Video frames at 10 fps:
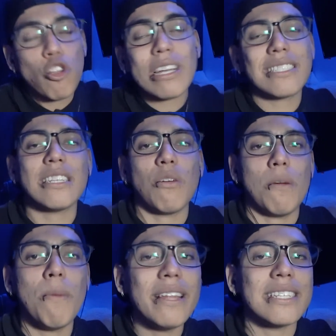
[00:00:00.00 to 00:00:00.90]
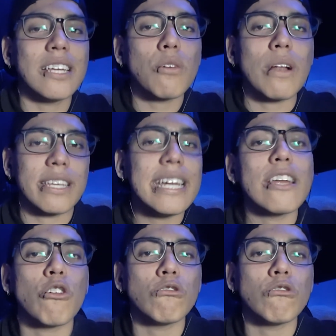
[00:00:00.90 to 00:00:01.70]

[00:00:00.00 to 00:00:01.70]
yo qué sé, güey, pueden decir cualquier